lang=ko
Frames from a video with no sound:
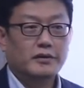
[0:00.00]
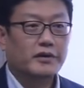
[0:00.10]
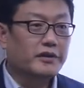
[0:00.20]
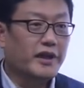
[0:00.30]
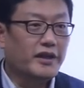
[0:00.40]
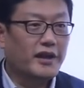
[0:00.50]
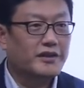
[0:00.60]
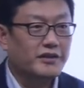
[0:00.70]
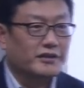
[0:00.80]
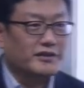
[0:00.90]
그런데 이게
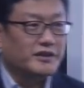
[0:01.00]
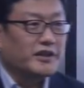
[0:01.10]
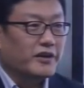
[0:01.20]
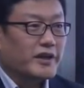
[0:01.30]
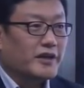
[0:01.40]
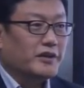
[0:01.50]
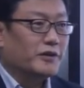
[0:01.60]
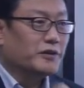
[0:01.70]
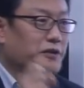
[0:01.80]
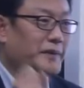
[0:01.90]
그, 그 영향이
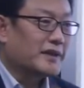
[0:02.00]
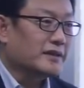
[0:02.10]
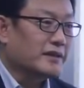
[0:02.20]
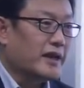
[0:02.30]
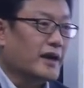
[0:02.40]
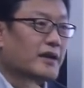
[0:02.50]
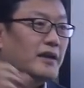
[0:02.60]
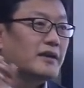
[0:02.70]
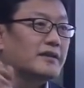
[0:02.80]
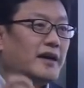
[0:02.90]
어디서 받았느냐?
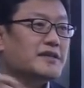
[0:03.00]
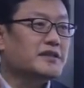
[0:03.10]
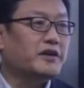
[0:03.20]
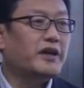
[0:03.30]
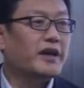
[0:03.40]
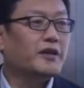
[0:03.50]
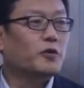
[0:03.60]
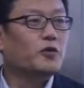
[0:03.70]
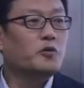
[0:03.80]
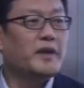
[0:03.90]
그 당시 서양의
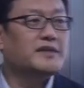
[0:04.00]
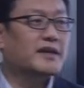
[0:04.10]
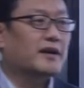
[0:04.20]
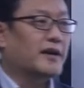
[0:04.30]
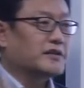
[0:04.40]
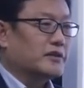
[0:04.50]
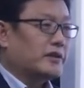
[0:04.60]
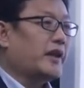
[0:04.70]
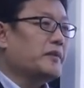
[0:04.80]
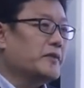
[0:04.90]
노노맹자가 가서
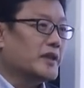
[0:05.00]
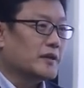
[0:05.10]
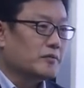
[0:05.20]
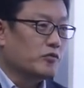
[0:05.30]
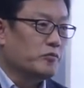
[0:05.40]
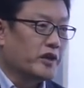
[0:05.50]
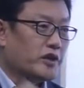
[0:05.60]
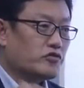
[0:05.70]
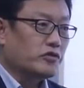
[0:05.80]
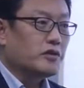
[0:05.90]
때립니다.
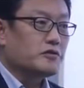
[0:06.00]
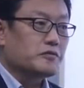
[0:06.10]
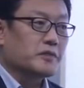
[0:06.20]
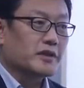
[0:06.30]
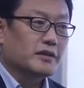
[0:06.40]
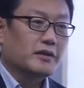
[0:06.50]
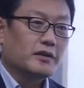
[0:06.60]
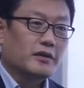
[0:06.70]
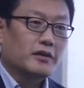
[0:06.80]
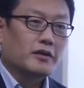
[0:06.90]
문명에 충격을 줍니다.
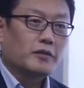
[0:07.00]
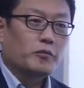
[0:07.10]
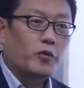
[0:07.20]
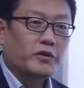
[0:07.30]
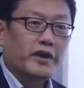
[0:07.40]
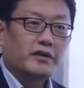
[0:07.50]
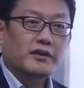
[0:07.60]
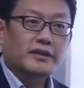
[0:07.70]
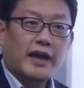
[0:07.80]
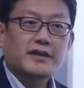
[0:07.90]

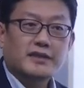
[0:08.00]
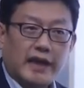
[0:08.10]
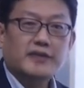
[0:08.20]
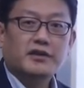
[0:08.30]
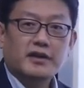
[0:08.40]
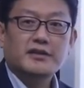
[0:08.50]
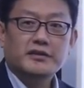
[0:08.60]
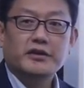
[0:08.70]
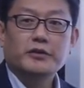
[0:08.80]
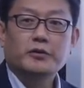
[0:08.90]
볼테르나 당시 다
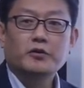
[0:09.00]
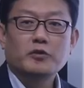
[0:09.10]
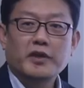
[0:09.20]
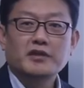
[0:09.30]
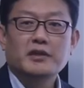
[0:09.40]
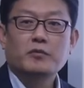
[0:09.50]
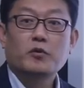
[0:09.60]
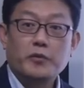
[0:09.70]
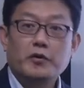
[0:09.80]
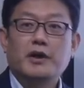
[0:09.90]
철학자들이요. 노노맹자
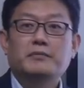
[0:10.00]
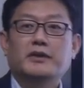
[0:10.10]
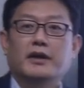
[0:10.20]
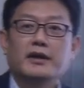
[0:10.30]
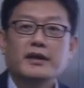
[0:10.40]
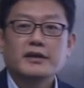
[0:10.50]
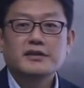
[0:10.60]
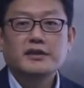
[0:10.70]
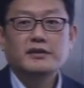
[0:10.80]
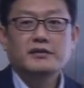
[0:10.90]
보고 뿅 갑니다.
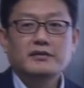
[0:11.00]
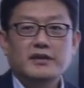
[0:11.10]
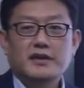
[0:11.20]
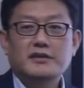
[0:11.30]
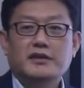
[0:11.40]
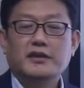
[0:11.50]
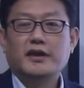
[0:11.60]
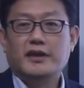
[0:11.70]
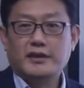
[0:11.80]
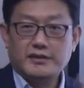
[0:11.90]
신을
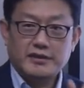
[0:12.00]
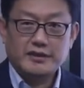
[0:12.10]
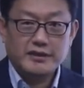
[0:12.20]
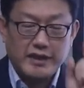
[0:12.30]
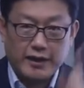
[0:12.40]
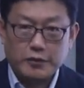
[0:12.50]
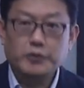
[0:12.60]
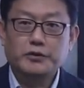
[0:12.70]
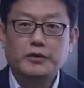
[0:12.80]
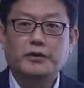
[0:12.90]
등장시키지
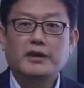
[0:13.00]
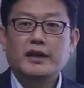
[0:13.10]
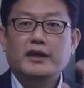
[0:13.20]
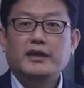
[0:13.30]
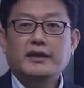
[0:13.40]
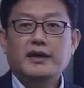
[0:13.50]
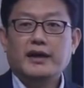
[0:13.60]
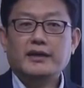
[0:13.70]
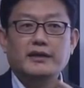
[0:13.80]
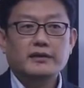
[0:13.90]
않고도
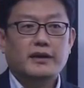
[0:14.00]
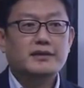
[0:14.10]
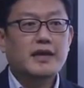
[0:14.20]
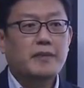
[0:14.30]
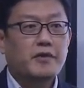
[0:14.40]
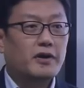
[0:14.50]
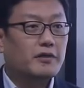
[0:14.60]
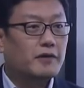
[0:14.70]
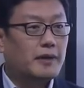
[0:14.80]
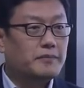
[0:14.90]
인간이 이렇게
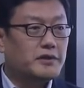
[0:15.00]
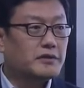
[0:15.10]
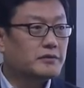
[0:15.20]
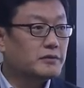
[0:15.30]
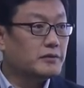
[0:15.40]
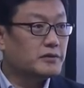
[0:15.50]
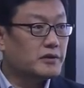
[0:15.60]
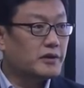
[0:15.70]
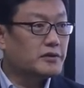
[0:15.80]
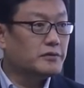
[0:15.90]
자명하고 합리적으로
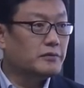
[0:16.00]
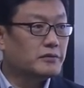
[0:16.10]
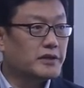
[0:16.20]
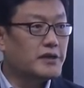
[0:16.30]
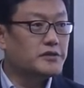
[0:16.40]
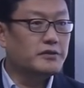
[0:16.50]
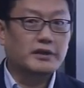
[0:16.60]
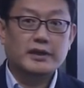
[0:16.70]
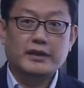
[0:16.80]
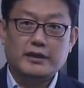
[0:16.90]
철학적으로 살 수
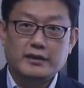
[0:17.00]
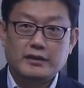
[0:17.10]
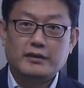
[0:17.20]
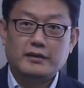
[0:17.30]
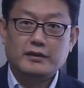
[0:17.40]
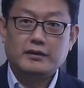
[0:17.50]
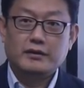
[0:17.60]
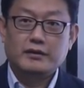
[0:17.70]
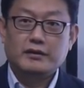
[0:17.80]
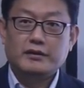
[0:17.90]
있다니.
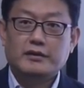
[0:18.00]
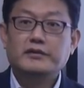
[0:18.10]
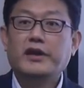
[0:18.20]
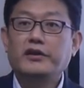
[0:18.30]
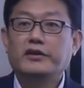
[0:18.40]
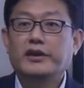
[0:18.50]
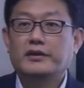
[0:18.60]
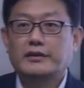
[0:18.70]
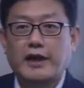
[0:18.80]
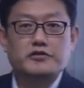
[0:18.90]
그게
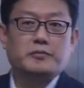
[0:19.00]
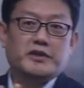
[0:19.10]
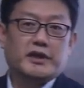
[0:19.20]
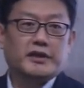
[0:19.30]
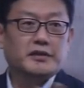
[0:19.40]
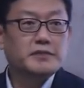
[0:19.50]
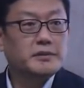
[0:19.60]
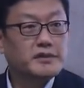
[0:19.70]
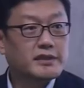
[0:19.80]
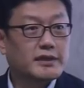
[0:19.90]
영향을 다 줍니다. 애덤
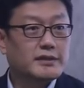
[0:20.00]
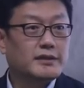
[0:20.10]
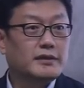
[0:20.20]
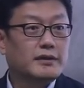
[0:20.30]
스미스까지.